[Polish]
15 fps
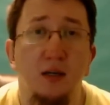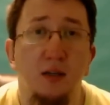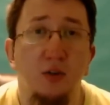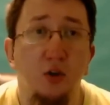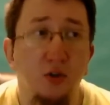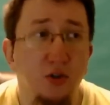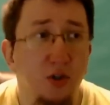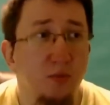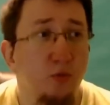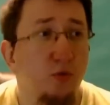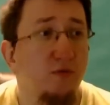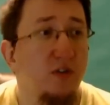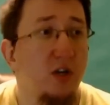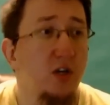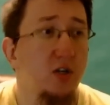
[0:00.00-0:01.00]
Y, no i są
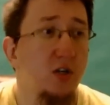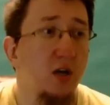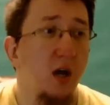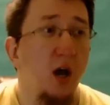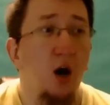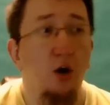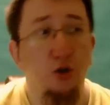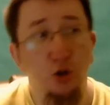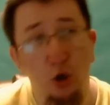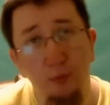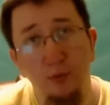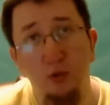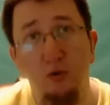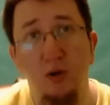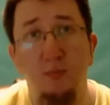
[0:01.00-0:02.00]
również
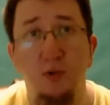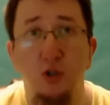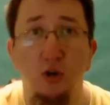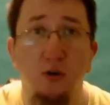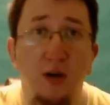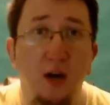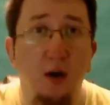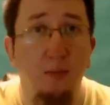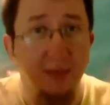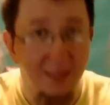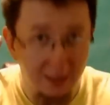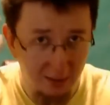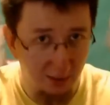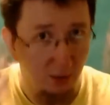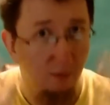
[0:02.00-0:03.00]
osoby, które przyciągają
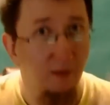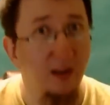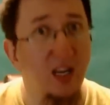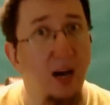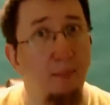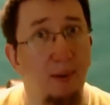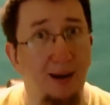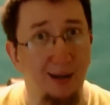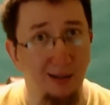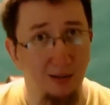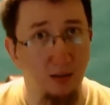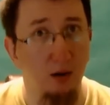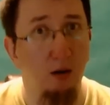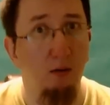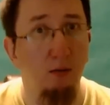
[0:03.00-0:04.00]
zdecydowanie
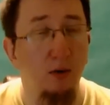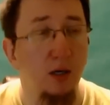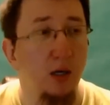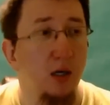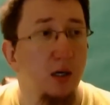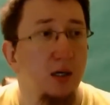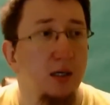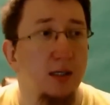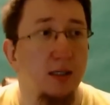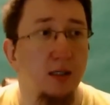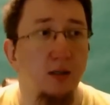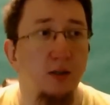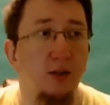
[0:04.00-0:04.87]
aparycją e, i,